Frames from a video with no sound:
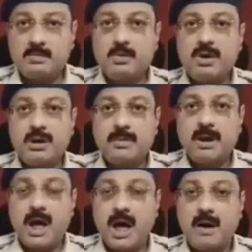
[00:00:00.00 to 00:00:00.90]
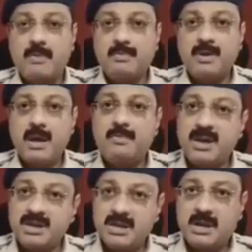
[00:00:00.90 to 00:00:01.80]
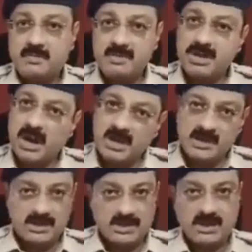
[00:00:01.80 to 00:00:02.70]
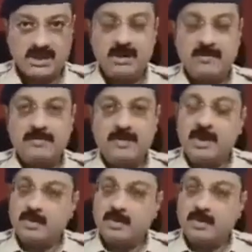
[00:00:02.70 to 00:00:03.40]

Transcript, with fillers: इस पोर्टल पर आप अपनी एप्लीकेशन अपनी शिकायत दर्ज कर दें